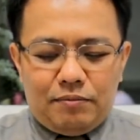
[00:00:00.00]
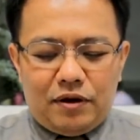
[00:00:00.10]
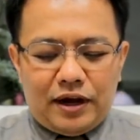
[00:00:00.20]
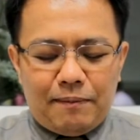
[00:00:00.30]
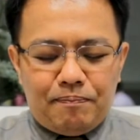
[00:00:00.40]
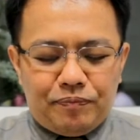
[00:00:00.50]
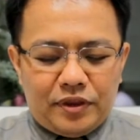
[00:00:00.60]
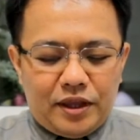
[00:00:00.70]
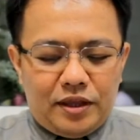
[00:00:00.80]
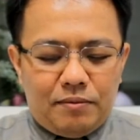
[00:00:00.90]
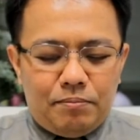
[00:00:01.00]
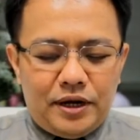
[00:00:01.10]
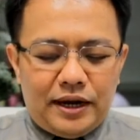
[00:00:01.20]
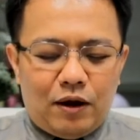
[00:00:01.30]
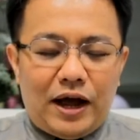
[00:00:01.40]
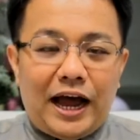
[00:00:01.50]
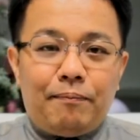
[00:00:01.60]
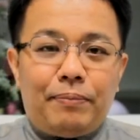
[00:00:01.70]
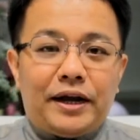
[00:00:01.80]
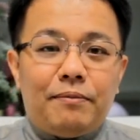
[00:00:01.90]
พี่น้องครับเมื่อเราอ่า
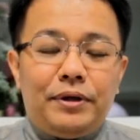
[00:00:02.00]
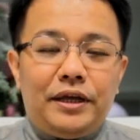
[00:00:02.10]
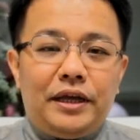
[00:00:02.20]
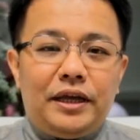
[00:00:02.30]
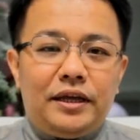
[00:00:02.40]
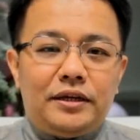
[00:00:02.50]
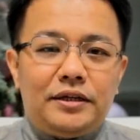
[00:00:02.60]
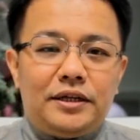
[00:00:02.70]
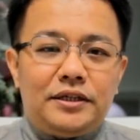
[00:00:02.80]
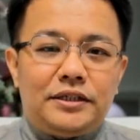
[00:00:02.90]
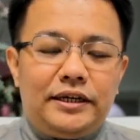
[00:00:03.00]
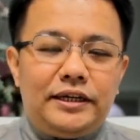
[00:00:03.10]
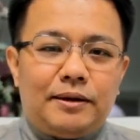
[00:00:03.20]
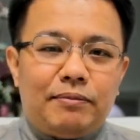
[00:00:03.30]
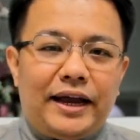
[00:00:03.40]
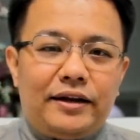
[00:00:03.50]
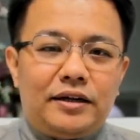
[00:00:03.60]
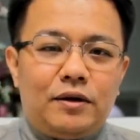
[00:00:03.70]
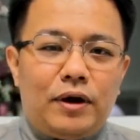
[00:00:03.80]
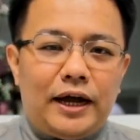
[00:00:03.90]
นพระคัมภีร์สิ่งที่สำคัญ
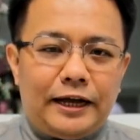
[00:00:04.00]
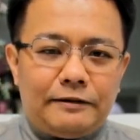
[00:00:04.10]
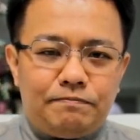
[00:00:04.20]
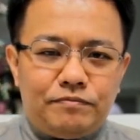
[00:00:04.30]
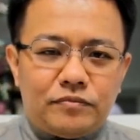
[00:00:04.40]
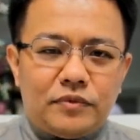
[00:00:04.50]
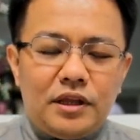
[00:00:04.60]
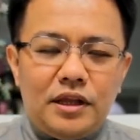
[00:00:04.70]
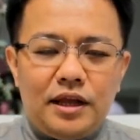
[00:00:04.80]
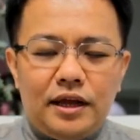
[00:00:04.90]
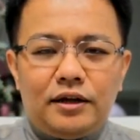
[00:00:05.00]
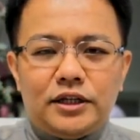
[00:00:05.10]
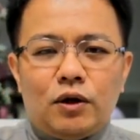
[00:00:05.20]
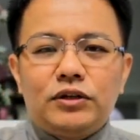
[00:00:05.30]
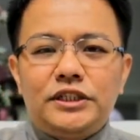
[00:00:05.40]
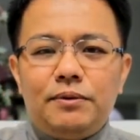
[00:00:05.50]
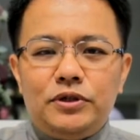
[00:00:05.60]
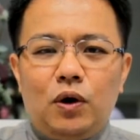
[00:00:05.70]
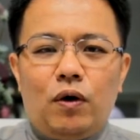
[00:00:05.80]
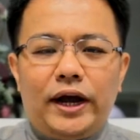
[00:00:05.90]
ก็คือว่า เราจะต้องเชื่อม
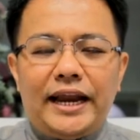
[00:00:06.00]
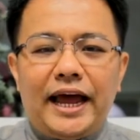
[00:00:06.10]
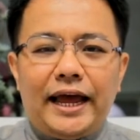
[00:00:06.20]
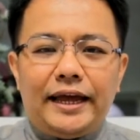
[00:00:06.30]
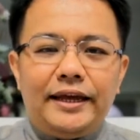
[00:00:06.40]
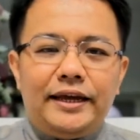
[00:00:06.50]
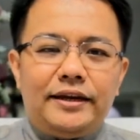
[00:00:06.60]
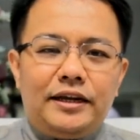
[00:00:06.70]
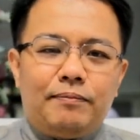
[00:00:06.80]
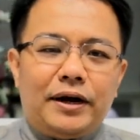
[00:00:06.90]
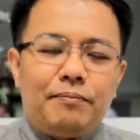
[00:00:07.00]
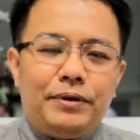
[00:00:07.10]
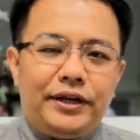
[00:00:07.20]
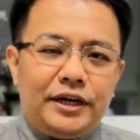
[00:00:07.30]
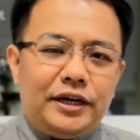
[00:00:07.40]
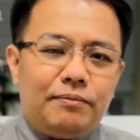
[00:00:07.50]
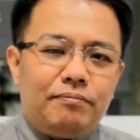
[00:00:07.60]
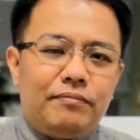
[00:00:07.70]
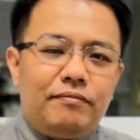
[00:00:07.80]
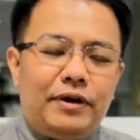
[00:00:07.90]
โยงให้ได้ถึงพระคัมภีร์เดิม
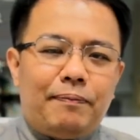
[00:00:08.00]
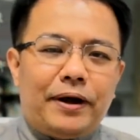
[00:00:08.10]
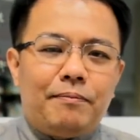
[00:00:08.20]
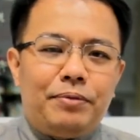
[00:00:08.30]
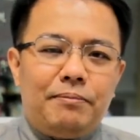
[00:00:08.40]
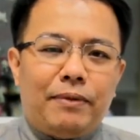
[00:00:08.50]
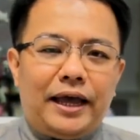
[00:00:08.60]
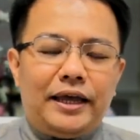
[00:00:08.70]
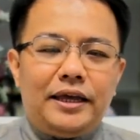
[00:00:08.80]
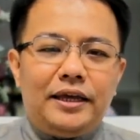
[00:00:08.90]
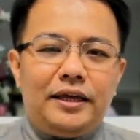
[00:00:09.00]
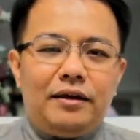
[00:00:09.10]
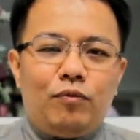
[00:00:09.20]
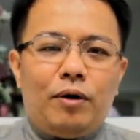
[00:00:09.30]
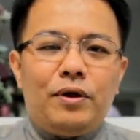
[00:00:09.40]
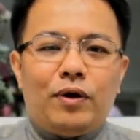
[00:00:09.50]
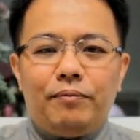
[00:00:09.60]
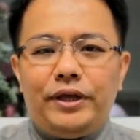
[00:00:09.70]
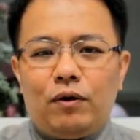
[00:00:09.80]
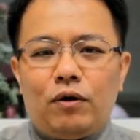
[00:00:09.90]
และพระคัมภีร์ใหม่ ว่ามีควา
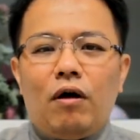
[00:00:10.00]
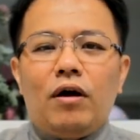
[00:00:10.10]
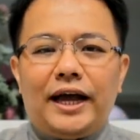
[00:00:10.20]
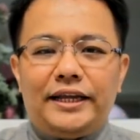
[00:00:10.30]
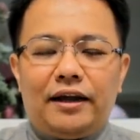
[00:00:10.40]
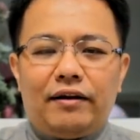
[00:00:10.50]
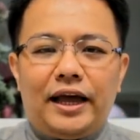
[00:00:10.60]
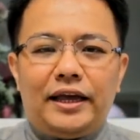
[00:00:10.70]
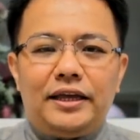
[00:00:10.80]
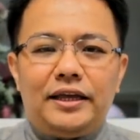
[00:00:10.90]
มเกี่ยวข้องกันอย่างไร